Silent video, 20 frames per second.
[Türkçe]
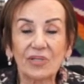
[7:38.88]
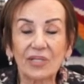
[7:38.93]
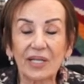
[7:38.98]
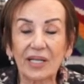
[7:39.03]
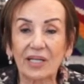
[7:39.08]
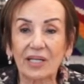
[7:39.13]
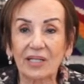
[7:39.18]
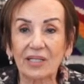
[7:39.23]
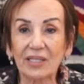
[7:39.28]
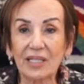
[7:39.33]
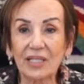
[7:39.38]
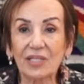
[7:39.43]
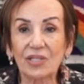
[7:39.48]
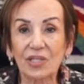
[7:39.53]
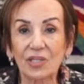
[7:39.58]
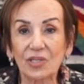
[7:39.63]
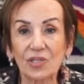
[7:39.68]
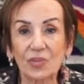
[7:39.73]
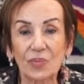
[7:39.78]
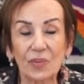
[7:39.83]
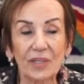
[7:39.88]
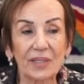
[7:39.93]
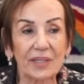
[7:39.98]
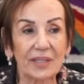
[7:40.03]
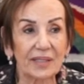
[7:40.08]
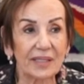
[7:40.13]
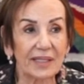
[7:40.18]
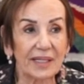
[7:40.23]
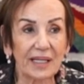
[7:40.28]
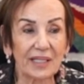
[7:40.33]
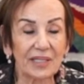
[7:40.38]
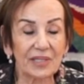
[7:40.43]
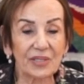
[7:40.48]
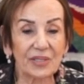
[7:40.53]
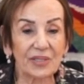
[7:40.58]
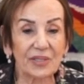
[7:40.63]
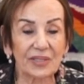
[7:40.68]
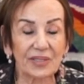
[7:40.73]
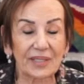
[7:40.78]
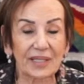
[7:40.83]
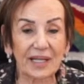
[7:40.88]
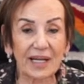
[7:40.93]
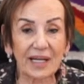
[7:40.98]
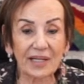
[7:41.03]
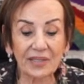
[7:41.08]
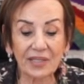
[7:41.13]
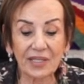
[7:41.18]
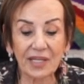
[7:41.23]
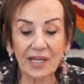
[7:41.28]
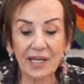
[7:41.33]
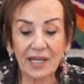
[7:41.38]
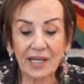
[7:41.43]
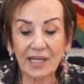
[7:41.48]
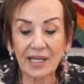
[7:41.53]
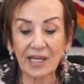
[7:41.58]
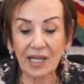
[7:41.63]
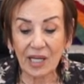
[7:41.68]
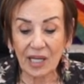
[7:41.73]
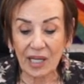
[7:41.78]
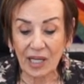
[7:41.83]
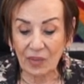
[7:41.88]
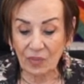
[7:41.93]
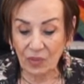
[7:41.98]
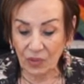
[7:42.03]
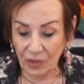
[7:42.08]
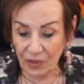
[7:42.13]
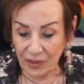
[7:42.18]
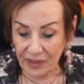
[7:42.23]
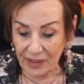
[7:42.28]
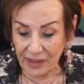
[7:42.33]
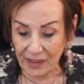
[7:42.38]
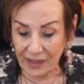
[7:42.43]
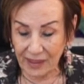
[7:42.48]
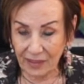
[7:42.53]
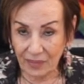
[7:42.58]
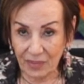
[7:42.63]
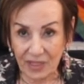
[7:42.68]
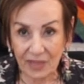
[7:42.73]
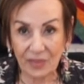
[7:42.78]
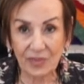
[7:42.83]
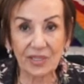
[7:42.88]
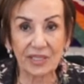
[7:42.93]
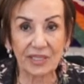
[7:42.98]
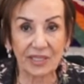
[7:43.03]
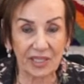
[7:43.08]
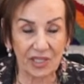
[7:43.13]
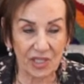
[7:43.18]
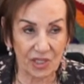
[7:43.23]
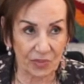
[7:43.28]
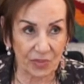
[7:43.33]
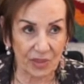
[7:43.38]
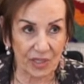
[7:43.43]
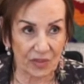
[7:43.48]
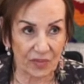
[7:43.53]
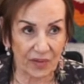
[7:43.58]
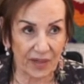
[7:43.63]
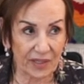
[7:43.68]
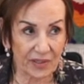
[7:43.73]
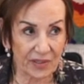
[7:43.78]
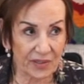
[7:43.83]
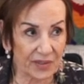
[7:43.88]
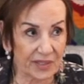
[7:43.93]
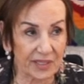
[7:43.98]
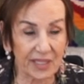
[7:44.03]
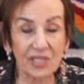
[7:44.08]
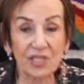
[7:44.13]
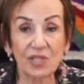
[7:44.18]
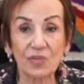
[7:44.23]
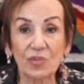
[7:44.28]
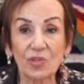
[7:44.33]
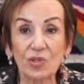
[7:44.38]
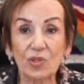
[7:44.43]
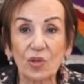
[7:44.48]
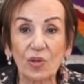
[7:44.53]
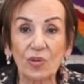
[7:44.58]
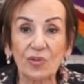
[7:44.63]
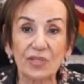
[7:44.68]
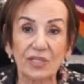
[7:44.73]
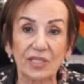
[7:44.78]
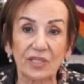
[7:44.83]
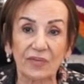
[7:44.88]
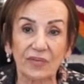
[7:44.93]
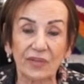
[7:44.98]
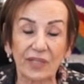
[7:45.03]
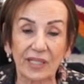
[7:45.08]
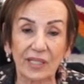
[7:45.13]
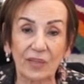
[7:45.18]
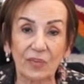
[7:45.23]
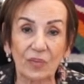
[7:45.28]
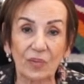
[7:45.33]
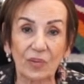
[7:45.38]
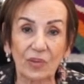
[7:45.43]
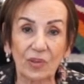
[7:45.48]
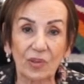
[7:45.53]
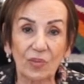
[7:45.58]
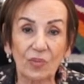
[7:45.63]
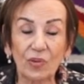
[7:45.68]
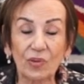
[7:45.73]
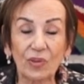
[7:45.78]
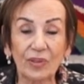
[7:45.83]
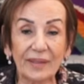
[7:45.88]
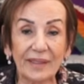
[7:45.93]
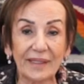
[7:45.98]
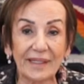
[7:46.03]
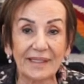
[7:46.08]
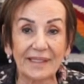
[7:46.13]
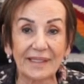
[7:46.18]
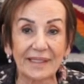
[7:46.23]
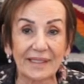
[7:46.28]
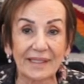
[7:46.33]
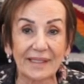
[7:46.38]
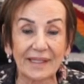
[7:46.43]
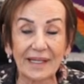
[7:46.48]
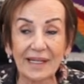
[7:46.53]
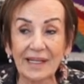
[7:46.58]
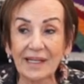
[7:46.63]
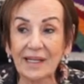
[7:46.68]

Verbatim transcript: şeklinde çalışmalarını geliştirdiler. Ee, bunun yanında bizim stajımız var. Stajımız son sınıfta yapılıyor. Bunun nedeni de